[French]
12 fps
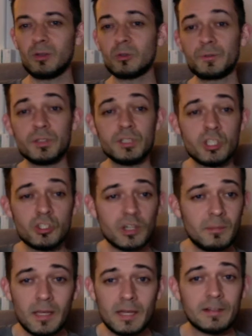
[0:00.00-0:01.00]
finit
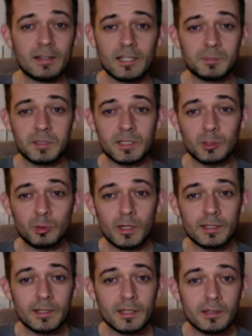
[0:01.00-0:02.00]
jamais avec la
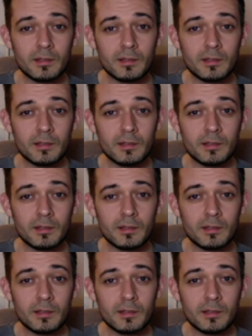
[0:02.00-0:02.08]
spiritualité.